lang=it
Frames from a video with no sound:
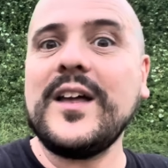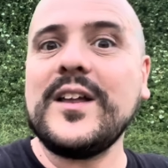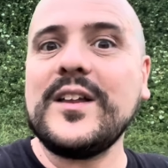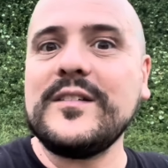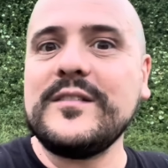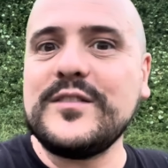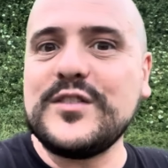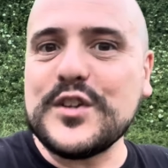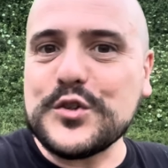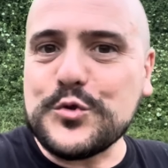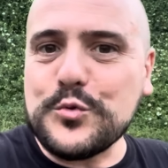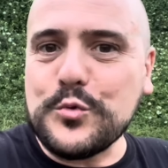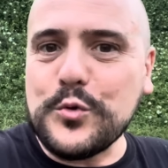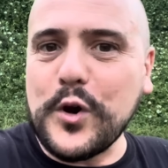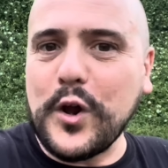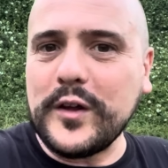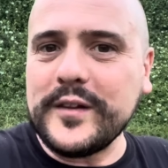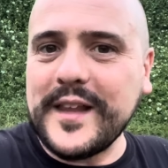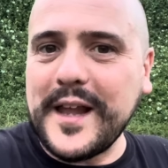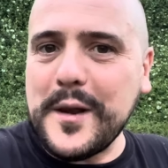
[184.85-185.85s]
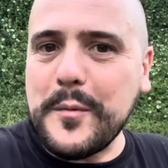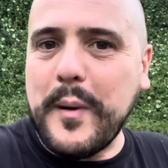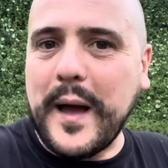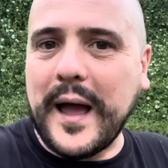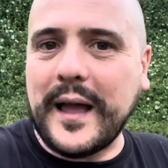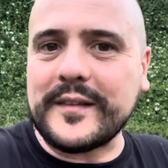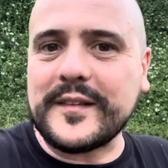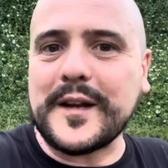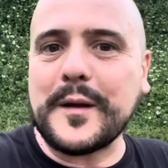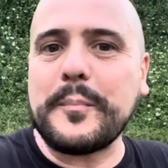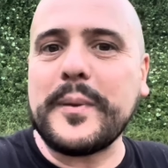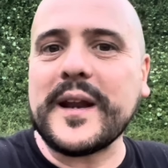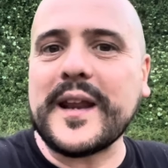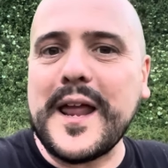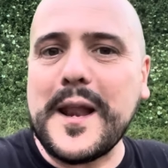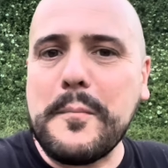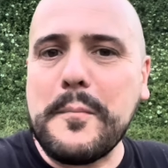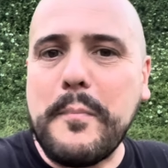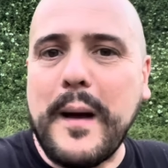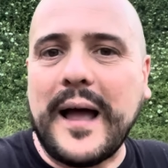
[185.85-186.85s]
Gesù loda il Padre
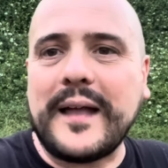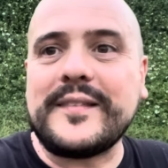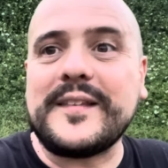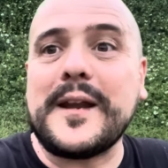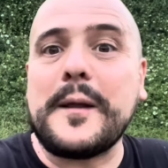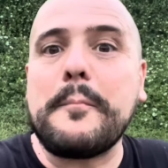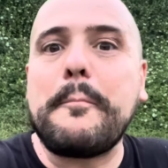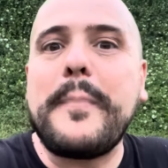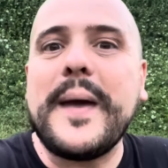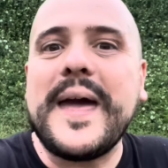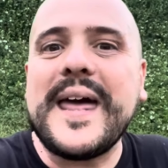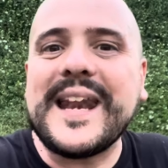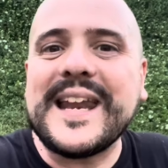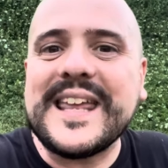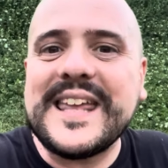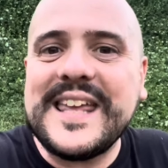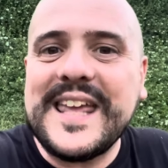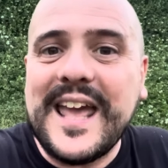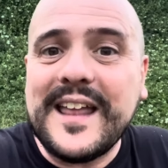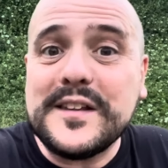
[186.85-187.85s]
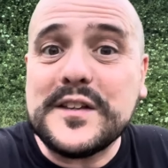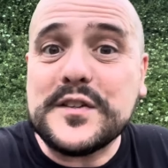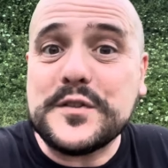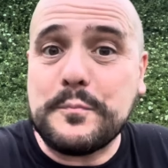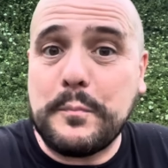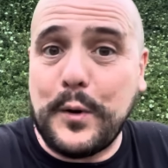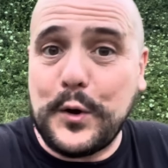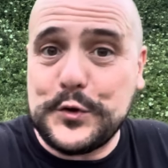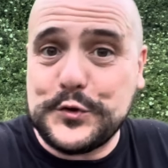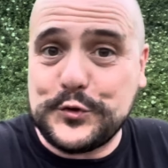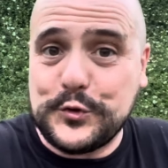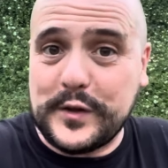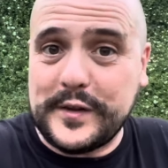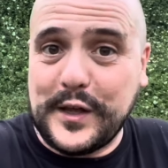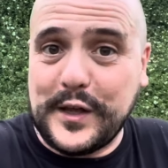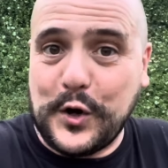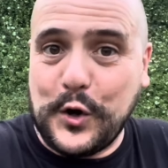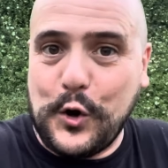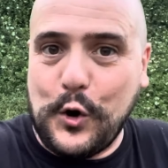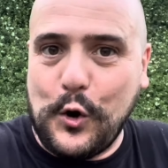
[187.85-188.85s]
perché il Padre, per chi è disposto ad
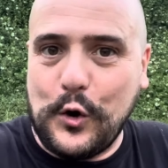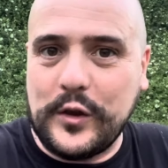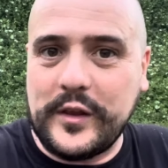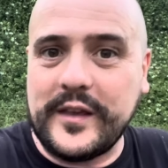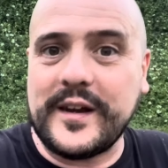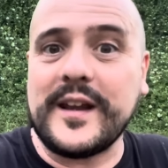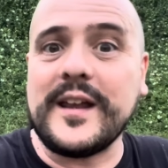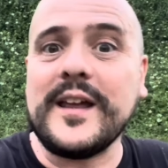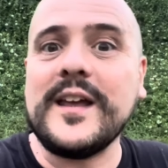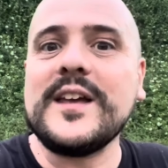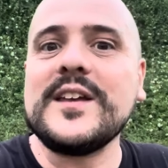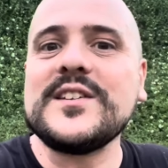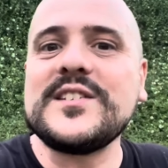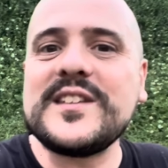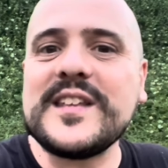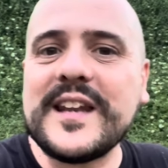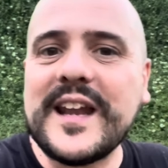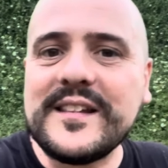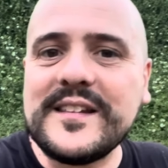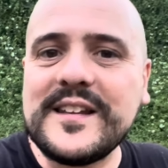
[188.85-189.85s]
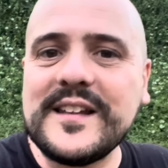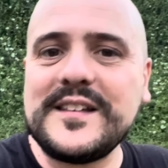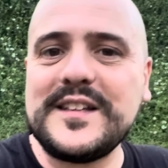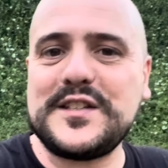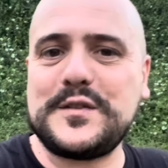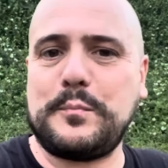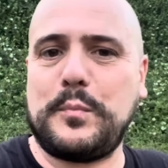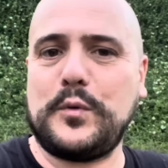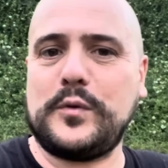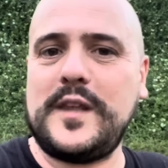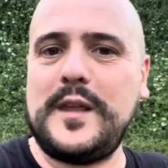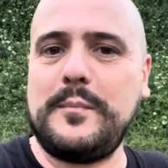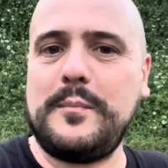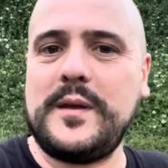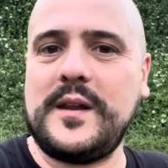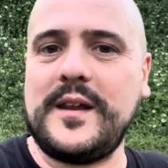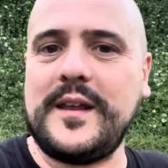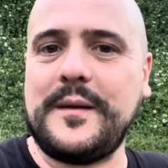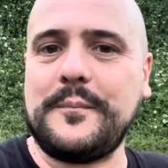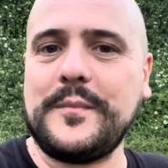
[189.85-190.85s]
accogliere, si rende
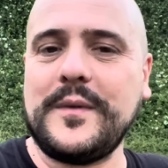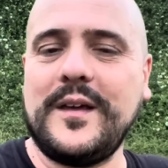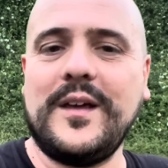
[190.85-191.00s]
disponibile.